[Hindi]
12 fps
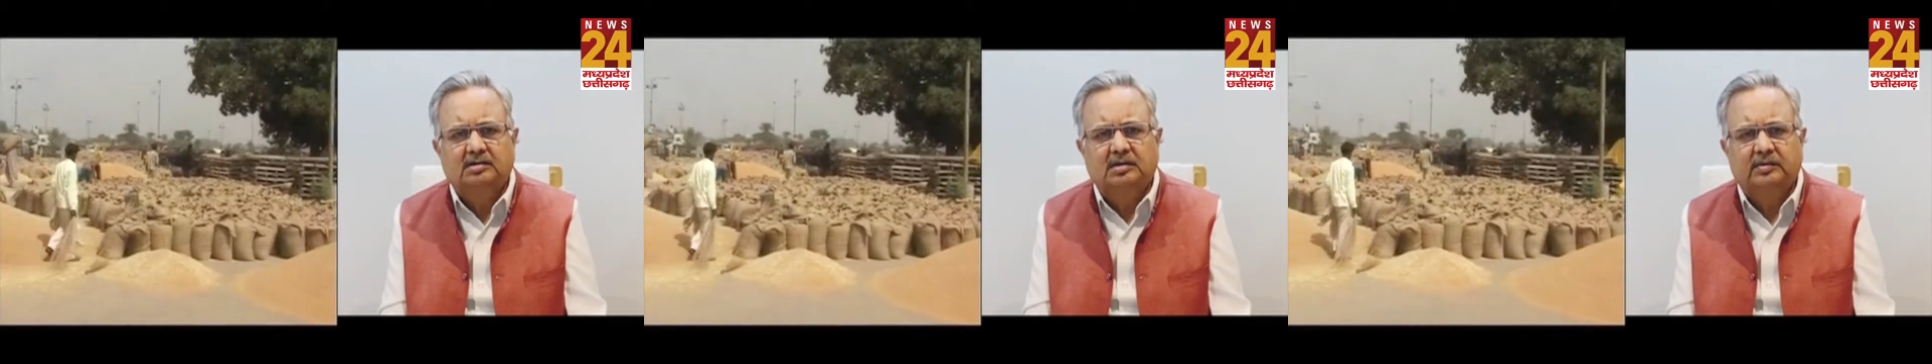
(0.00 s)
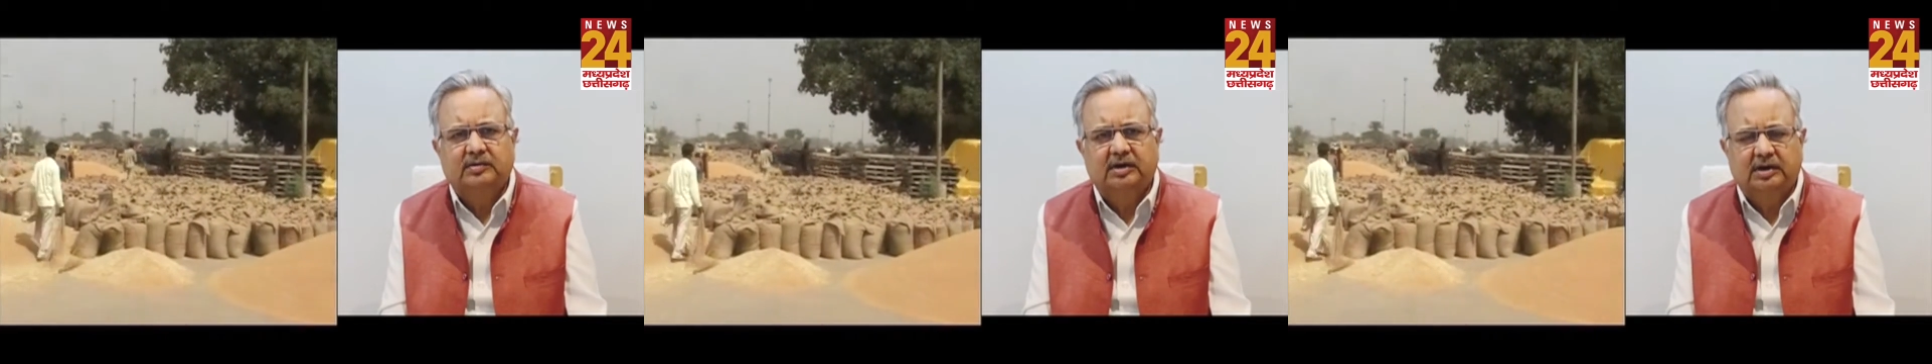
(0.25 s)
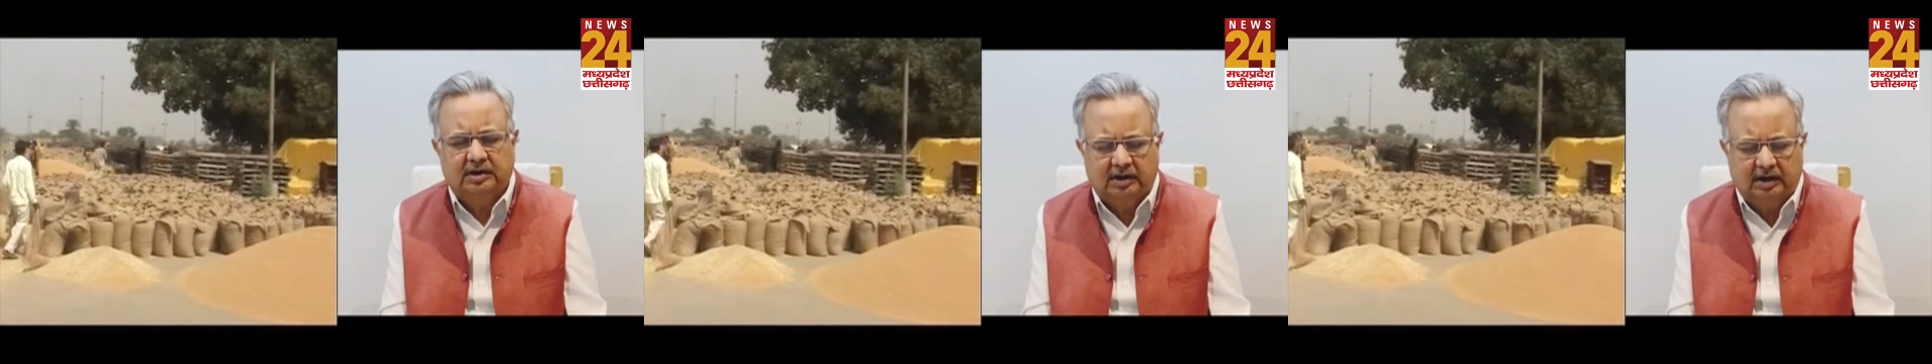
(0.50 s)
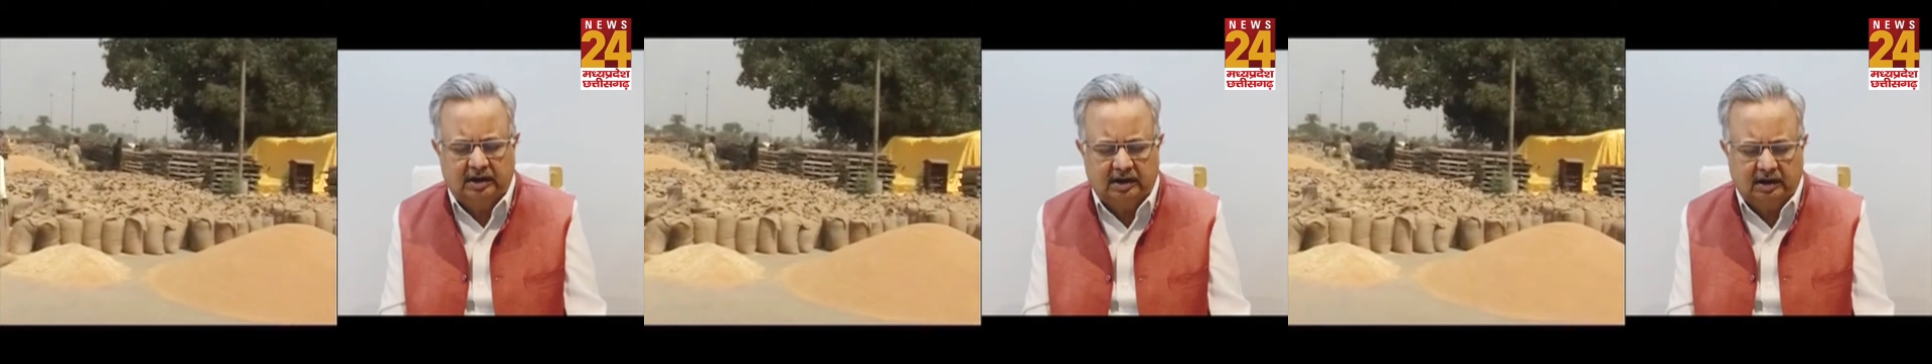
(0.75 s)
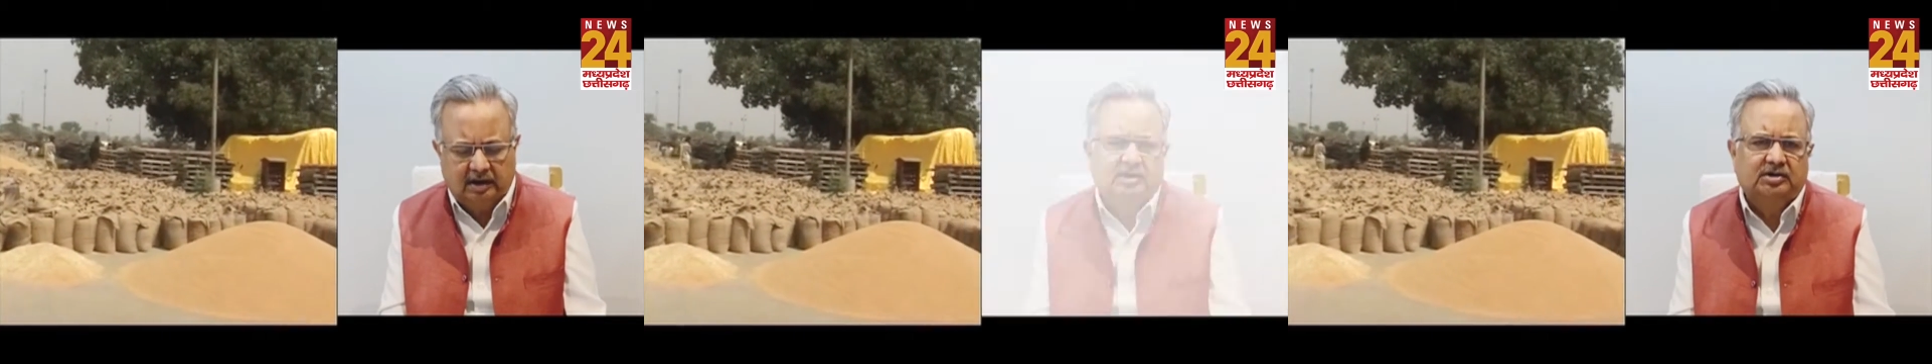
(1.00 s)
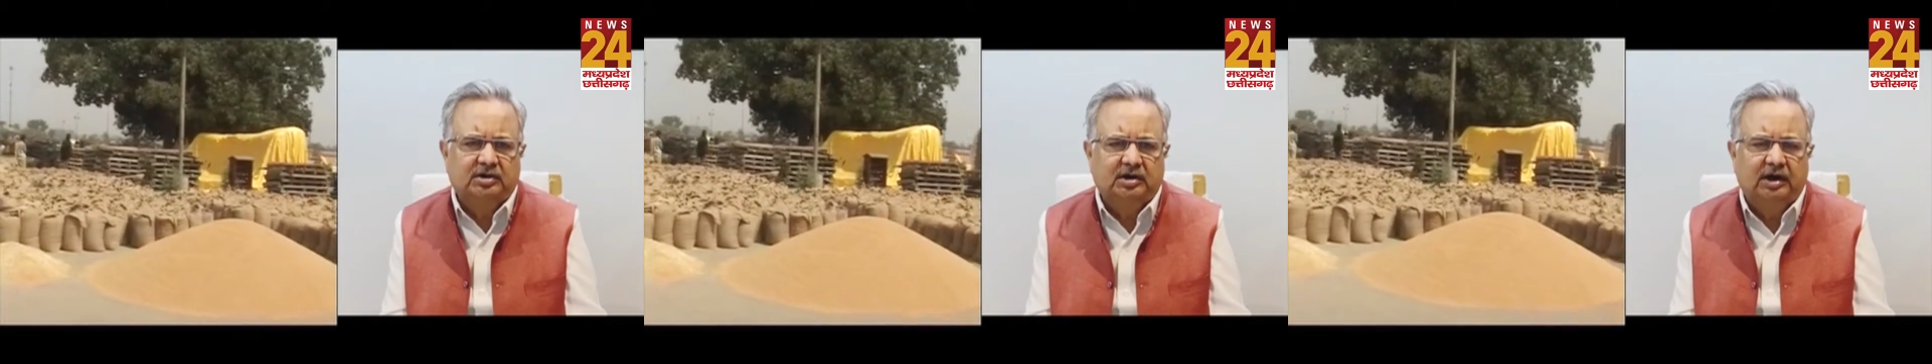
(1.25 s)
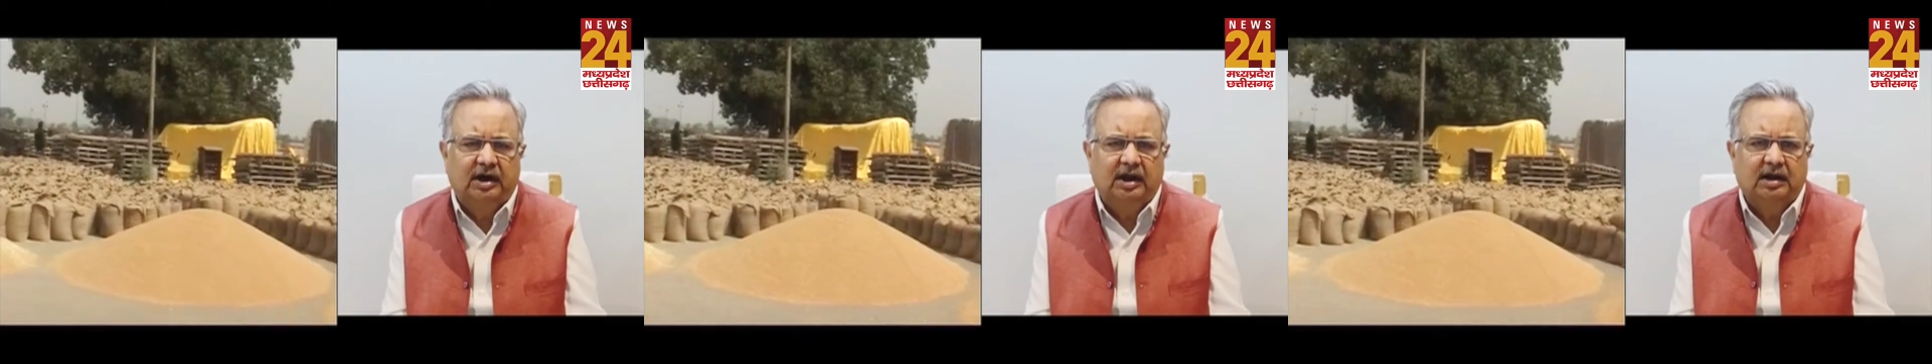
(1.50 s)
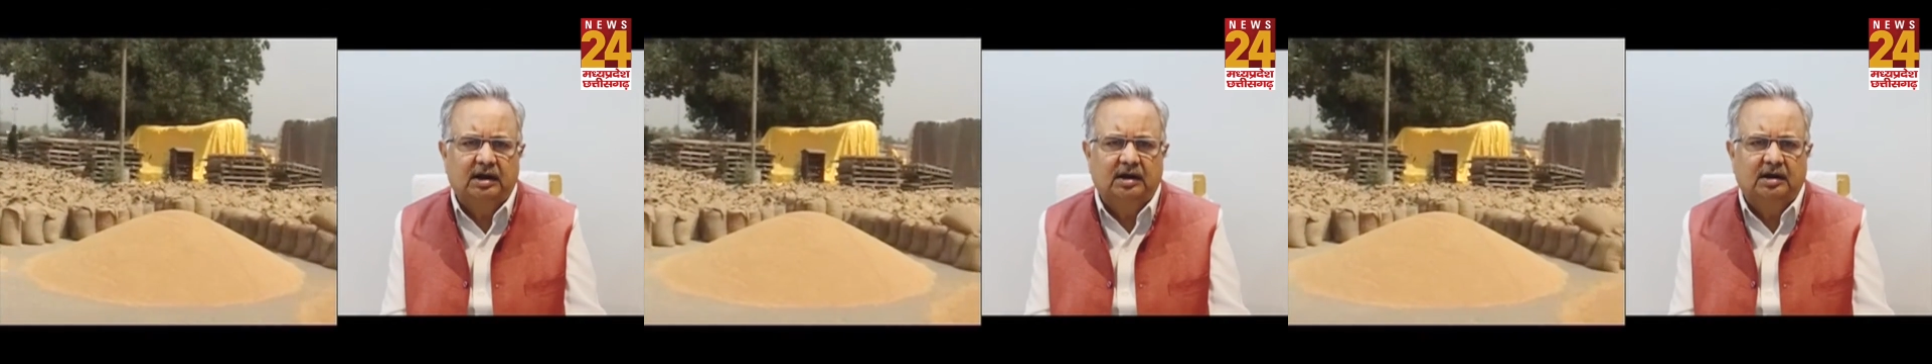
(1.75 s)
सब्सिडी दिया गया इस
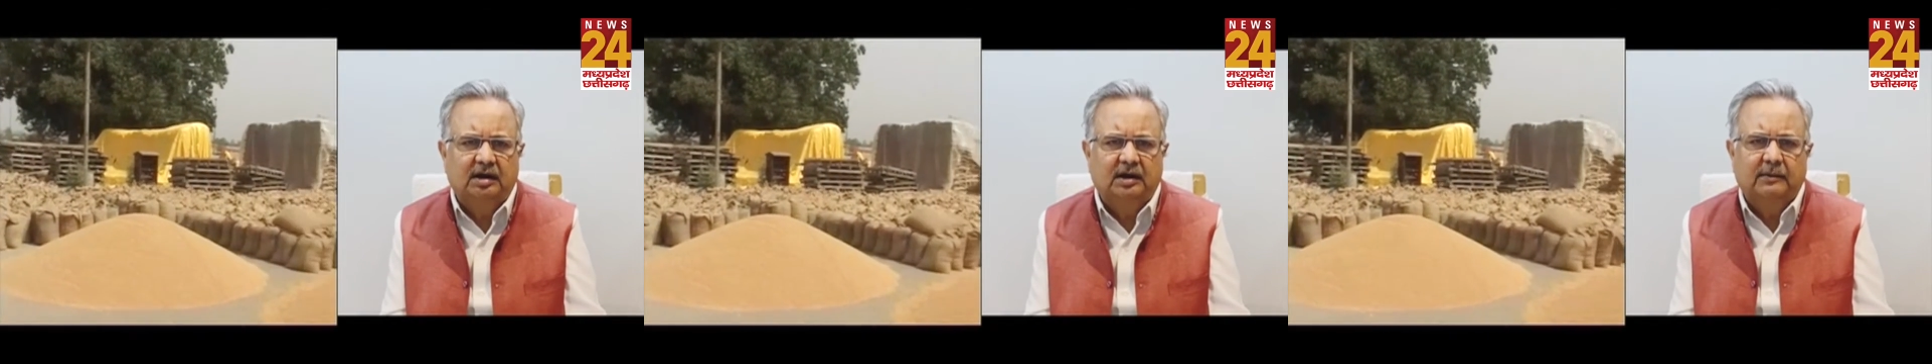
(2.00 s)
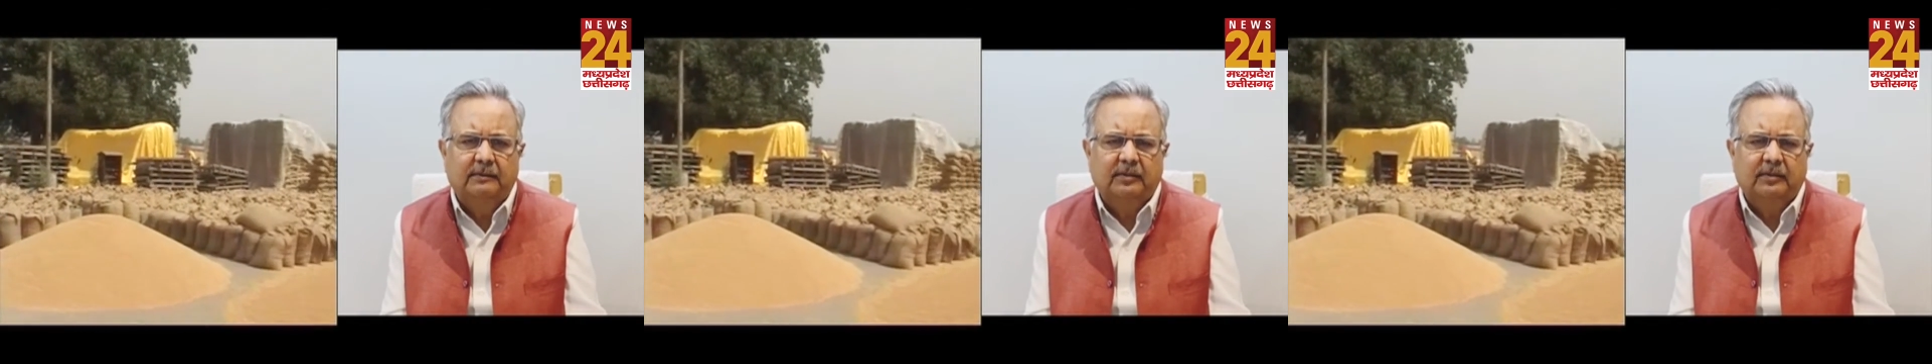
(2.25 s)
निर्णय के लिए